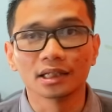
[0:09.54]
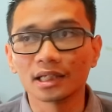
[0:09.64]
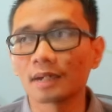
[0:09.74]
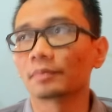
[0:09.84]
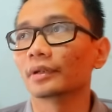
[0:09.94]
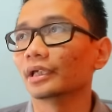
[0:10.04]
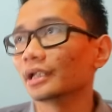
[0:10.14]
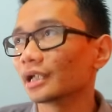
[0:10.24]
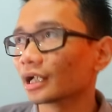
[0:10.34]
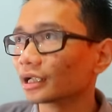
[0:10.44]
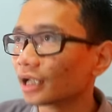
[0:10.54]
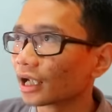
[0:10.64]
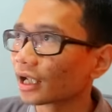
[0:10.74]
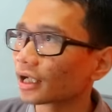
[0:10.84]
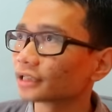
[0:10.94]
Yap, ini
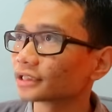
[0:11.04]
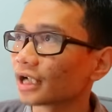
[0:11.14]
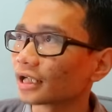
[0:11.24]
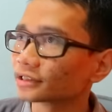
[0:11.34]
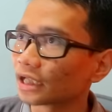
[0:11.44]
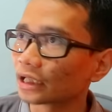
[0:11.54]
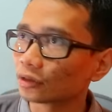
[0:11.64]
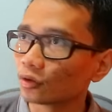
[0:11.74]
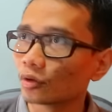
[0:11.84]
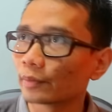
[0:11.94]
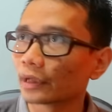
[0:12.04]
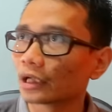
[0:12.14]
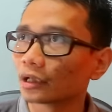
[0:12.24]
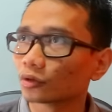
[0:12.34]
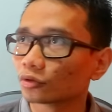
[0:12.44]
adalah salah satu
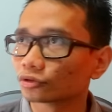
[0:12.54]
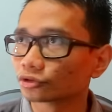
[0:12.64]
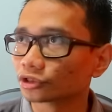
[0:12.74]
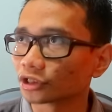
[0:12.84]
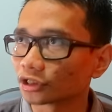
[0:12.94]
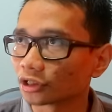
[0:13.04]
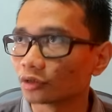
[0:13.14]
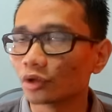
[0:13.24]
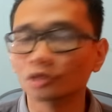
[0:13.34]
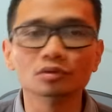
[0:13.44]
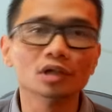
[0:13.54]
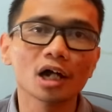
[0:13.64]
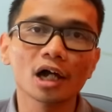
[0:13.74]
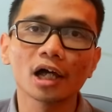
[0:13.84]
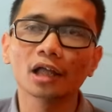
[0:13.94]
penentu kesuksesan gua
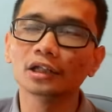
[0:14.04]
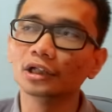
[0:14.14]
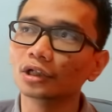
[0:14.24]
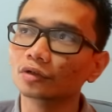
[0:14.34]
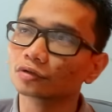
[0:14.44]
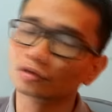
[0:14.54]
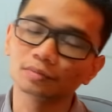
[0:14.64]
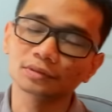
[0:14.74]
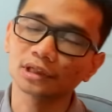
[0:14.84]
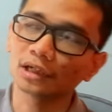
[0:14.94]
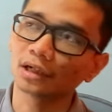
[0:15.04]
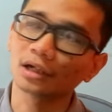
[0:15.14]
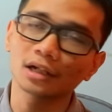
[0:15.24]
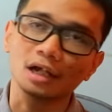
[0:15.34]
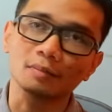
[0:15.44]
juga di YouTube
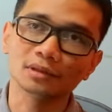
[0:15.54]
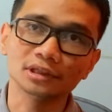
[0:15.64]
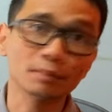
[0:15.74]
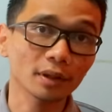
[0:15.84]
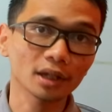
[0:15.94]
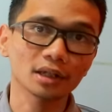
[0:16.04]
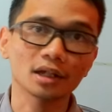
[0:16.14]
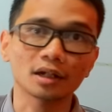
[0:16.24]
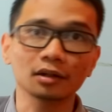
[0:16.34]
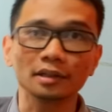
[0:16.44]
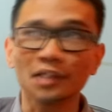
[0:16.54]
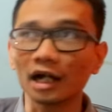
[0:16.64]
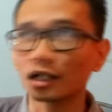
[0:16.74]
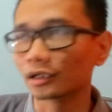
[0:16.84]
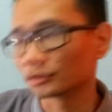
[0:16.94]
channel Akmal JP ya
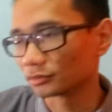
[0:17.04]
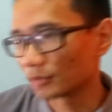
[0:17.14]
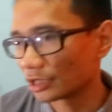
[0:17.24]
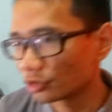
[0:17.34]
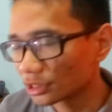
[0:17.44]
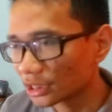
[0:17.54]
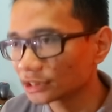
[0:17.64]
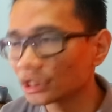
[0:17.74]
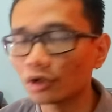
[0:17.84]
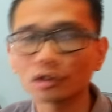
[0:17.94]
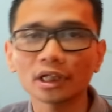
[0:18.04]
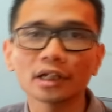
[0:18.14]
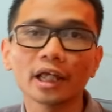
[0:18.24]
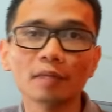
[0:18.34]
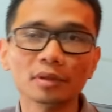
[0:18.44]
yang mayoritasnya
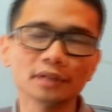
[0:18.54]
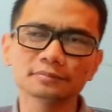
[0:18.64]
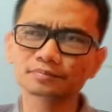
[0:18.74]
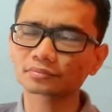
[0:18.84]
konten gaming.